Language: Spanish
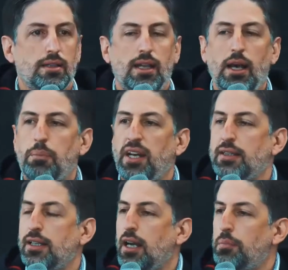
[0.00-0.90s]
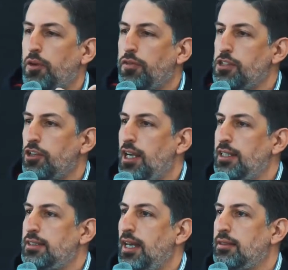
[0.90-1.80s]
de las prácticas
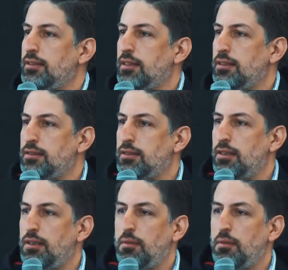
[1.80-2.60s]
profesionalizantes,